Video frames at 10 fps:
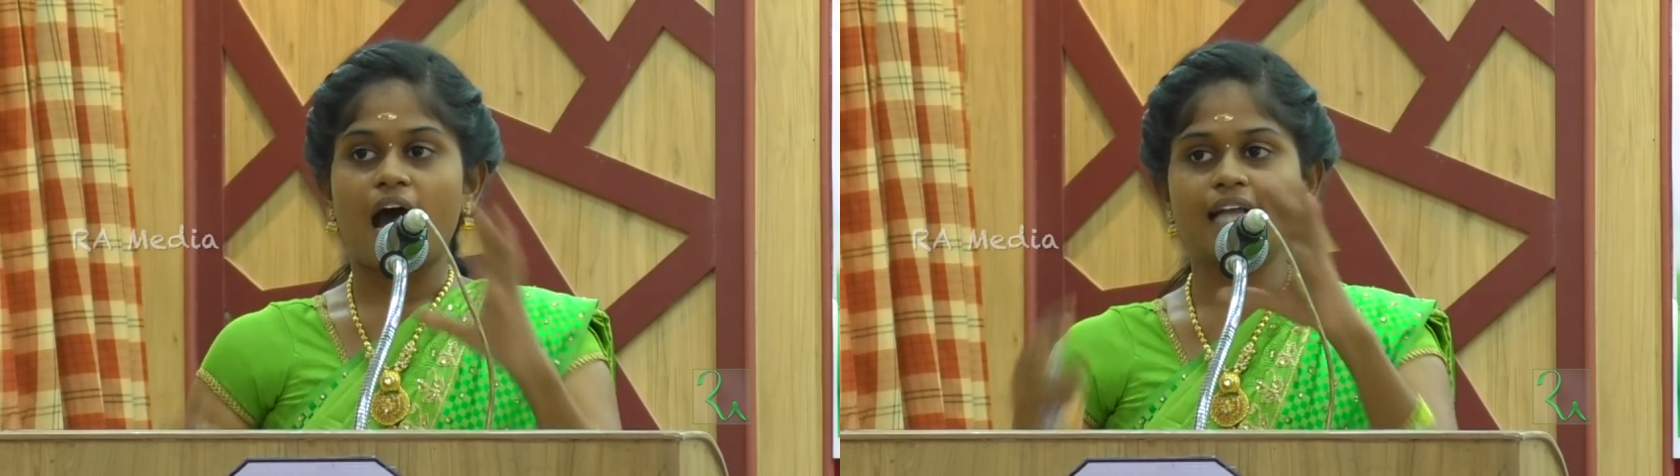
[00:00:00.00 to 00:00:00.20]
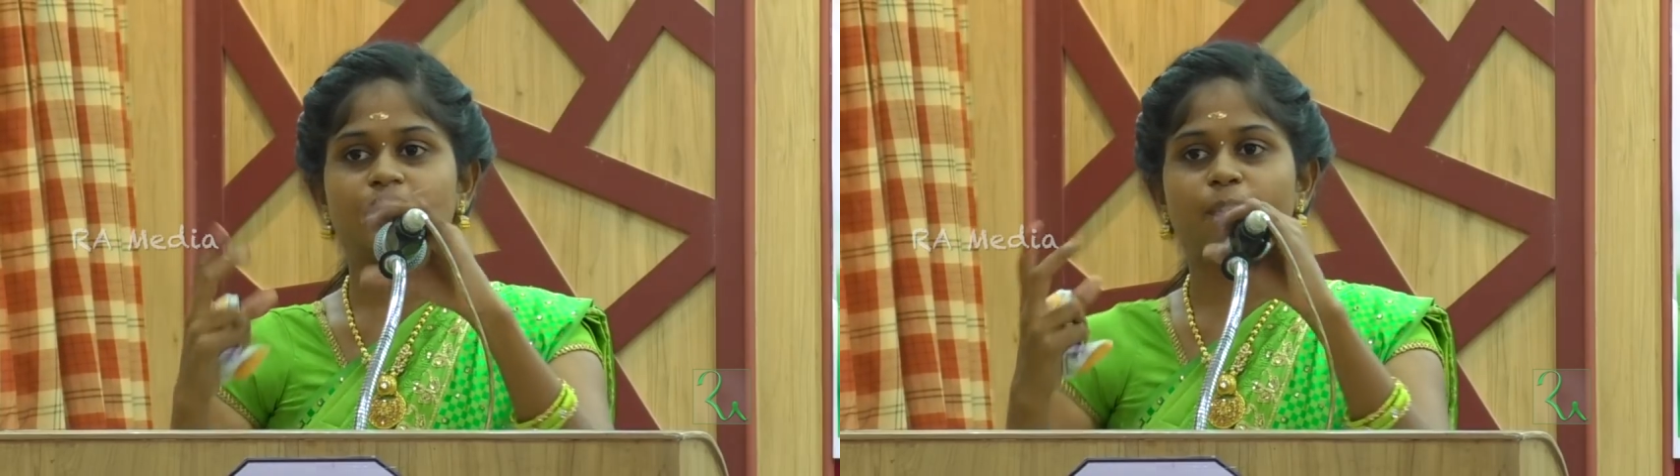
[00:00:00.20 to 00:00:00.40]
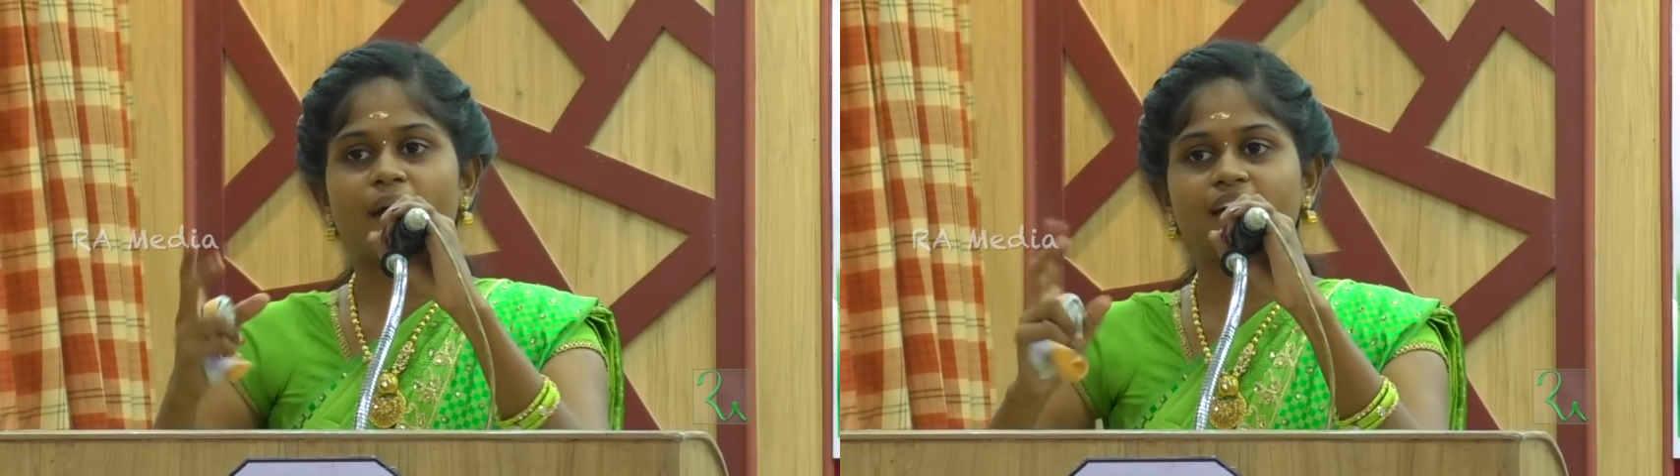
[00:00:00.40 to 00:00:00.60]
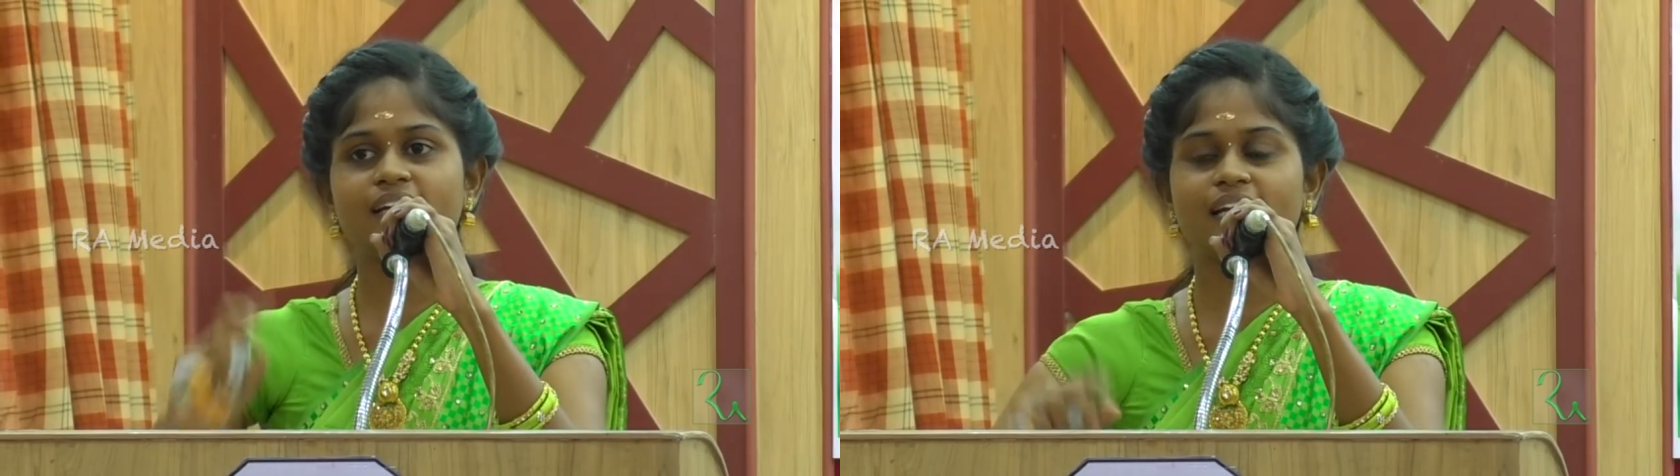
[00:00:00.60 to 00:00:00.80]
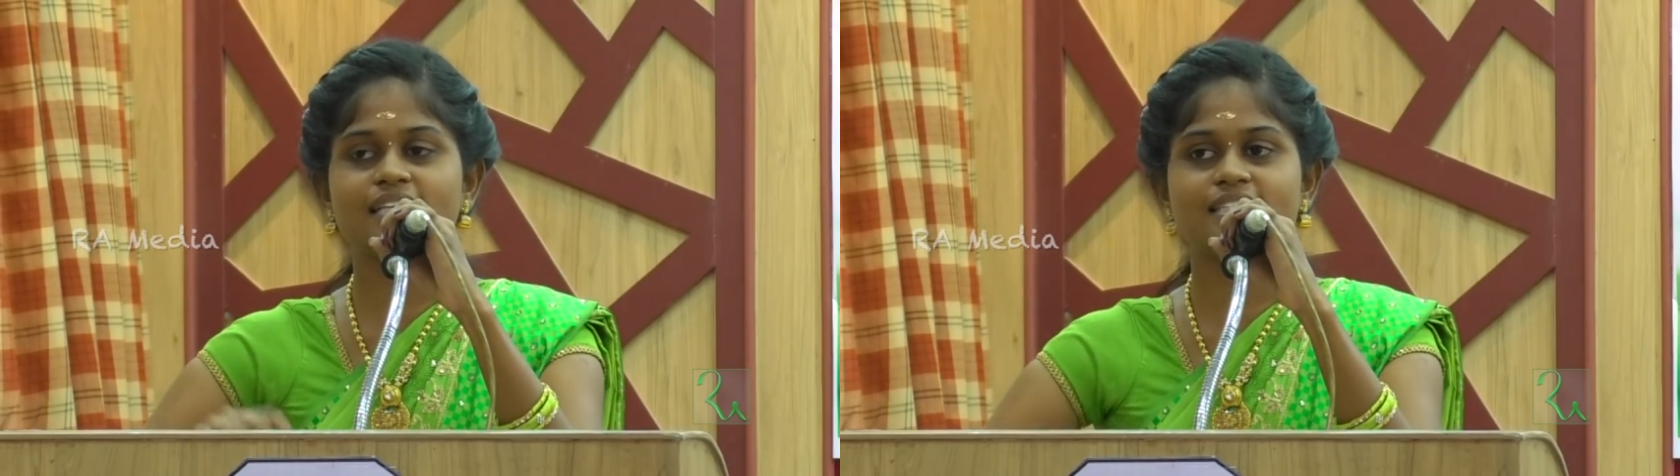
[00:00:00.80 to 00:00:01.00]
அந்த
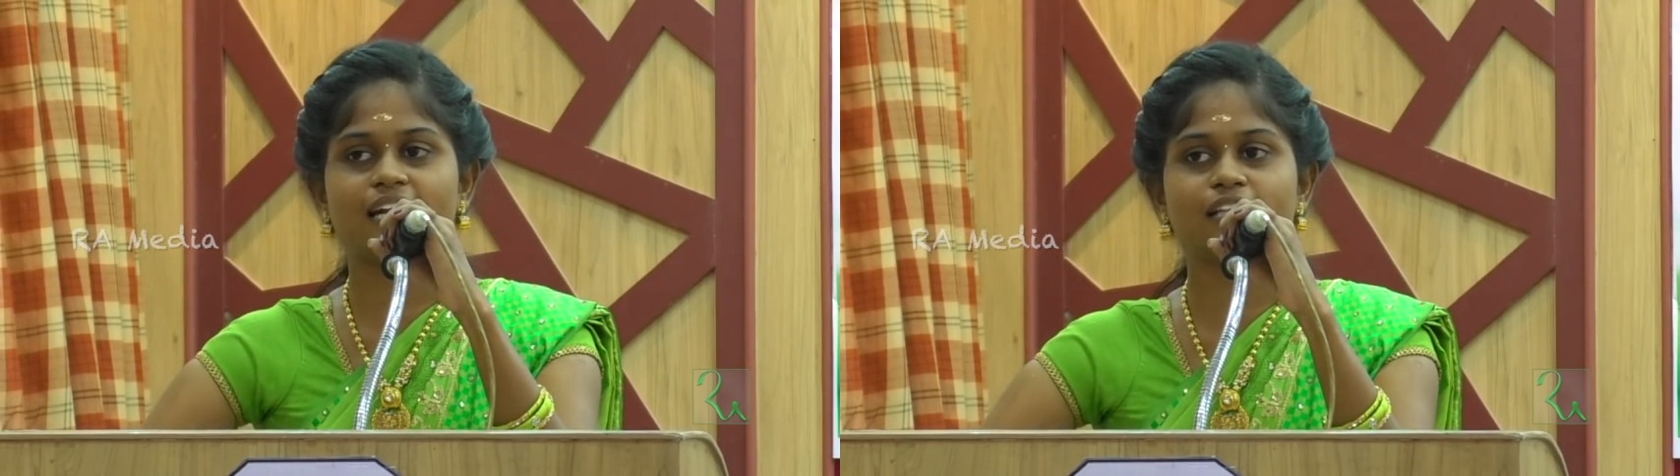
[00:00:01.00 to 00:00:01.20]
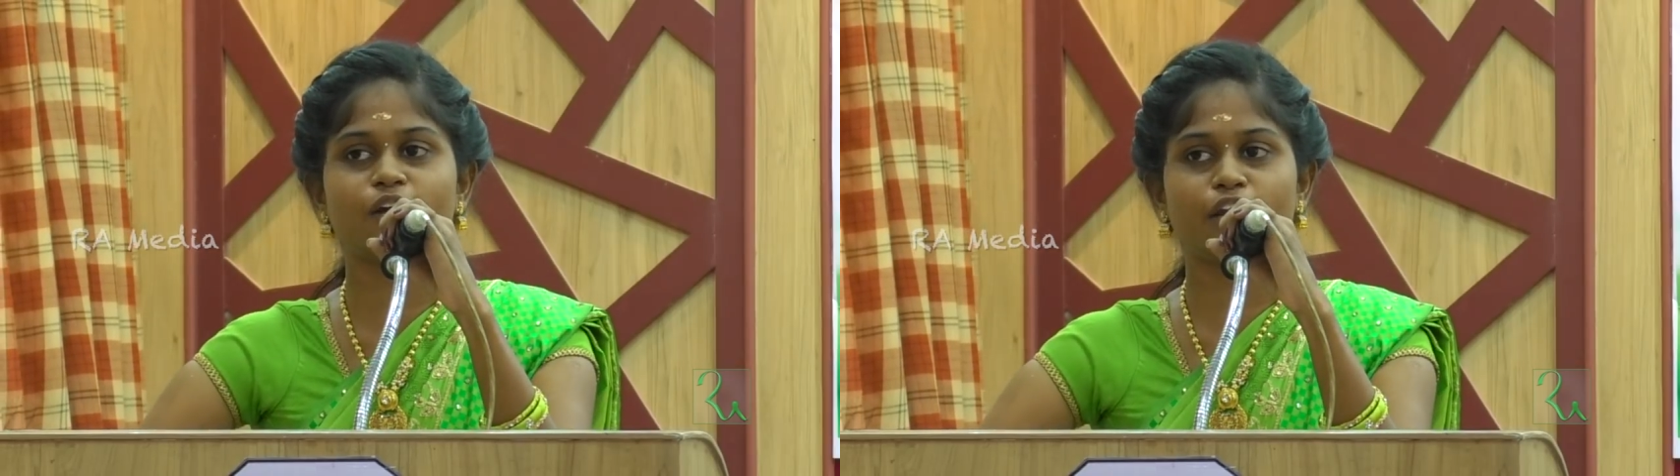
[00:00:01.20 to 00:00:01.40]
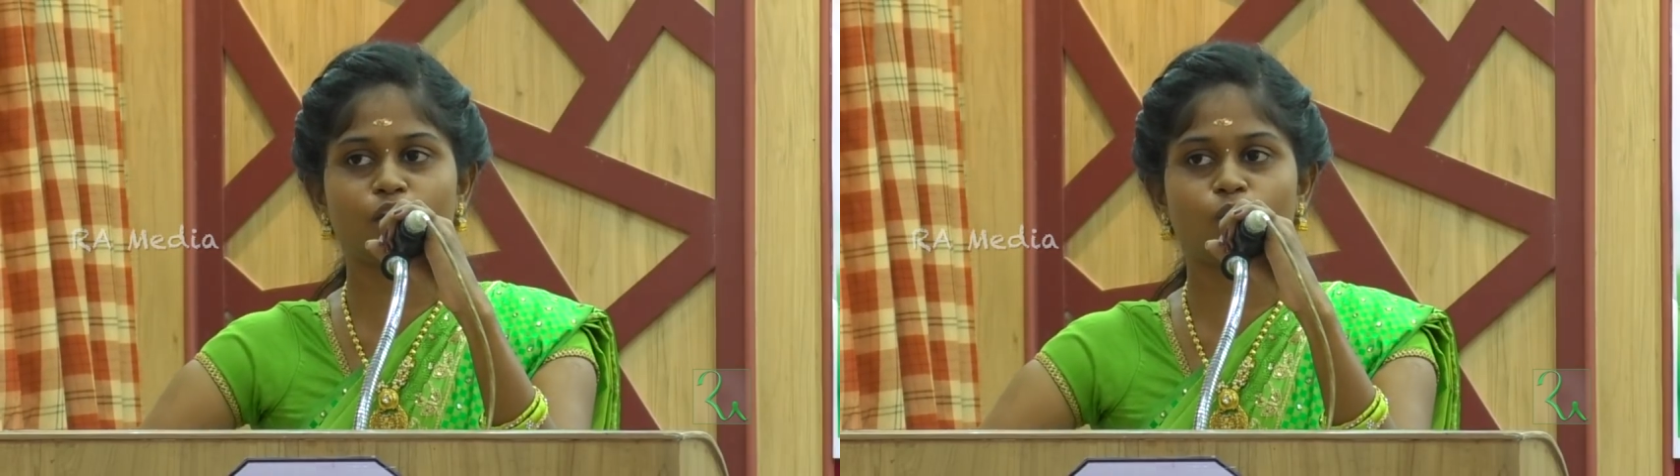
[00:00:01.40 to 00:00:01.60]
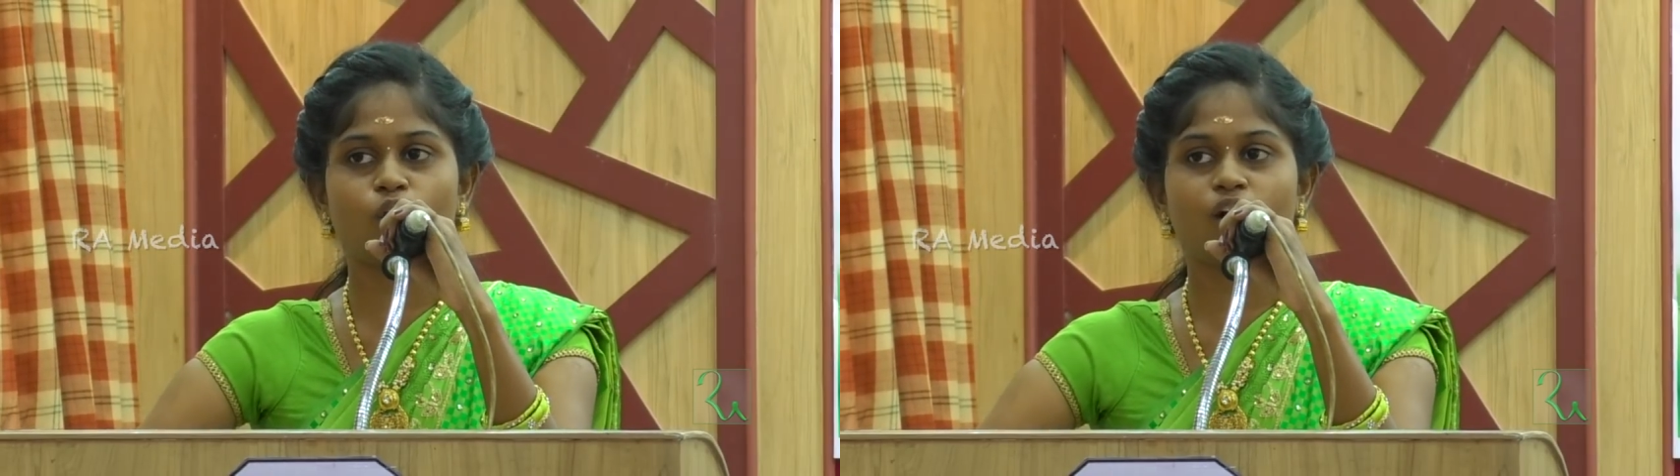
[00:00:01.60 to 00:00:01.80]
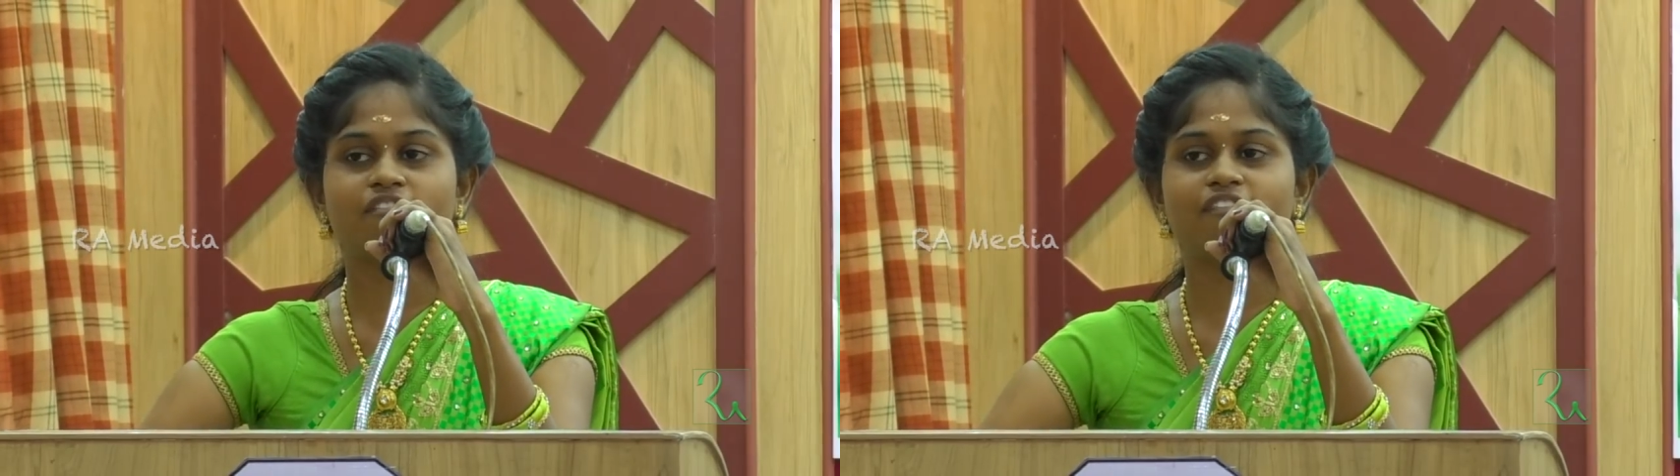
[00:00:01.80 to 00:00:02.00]
படம் ரிலீஸ் ஆனதோ என்னவோ